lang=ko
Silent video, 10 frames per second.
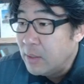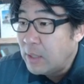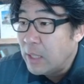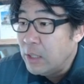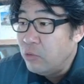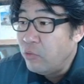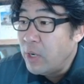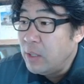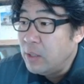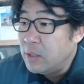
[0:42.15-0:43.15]
다
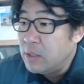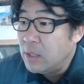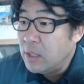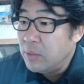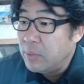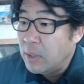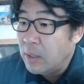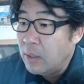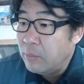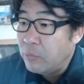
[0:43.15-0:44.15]
이유가 있는
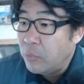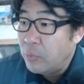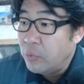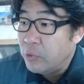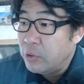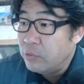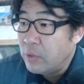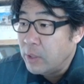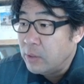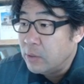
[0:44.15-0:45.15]
디자인입니다. 뭐
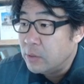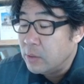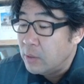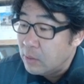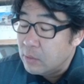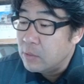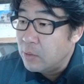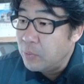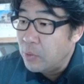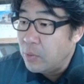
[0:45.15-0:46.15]
이유가 있는 거죠. 예를
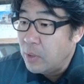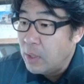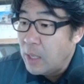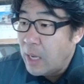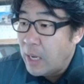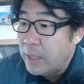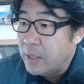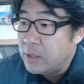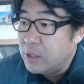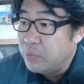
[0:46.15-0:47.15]
들어서 뭐
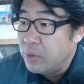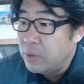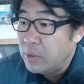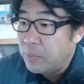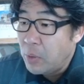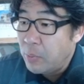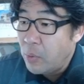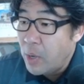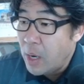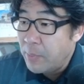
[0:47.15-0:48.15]
안에는 지붕이 있는데 뭐
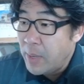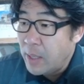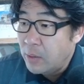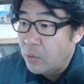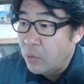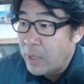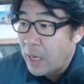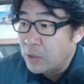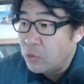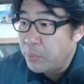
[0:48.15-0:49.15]
모양만 요
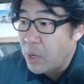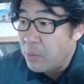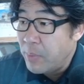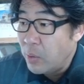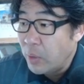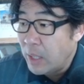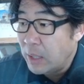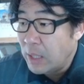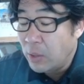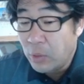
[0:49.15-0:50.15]
양쪽 벽만 이렇게
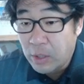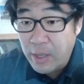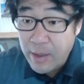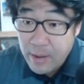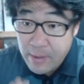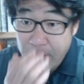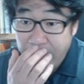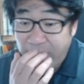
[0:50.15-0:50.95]
하겠다 이렇게 해요.